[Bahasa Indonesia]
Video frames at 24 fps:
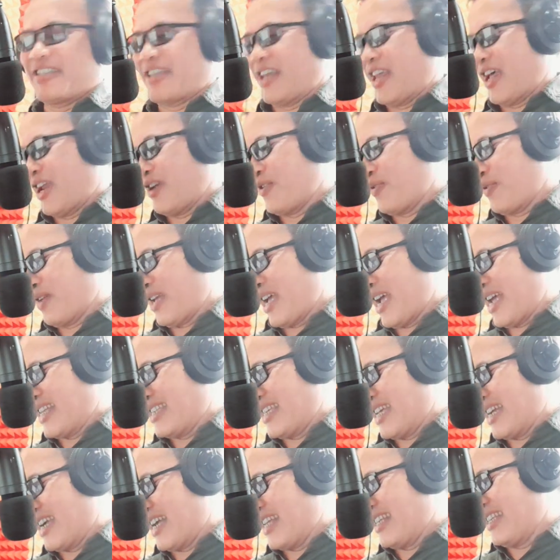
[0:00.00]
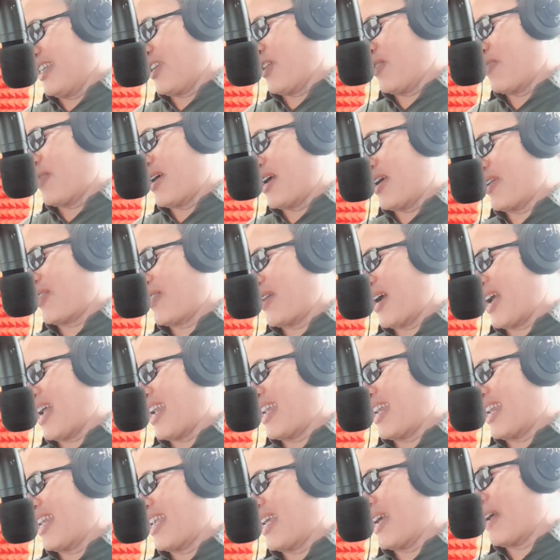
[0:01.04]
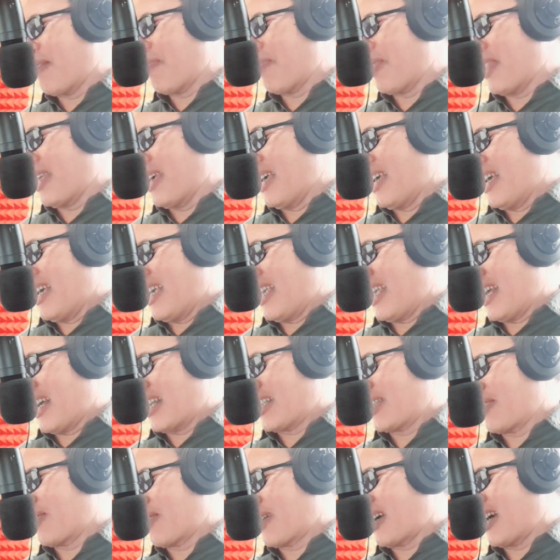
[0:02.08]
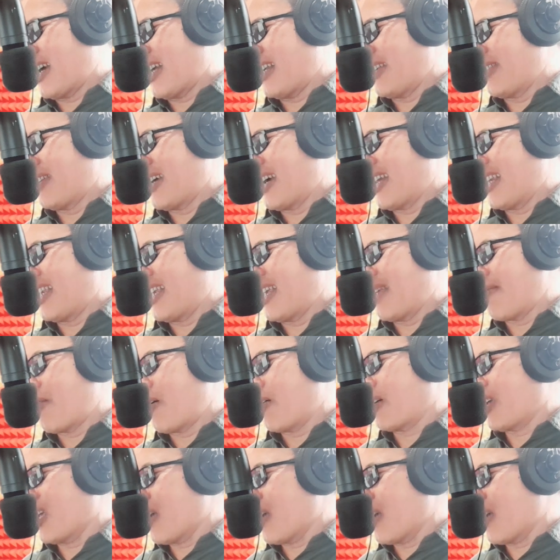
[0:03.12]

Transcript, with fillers: Selalu dirajakan Jeruk Mangku Ardan ya. Yang suka juga nih mau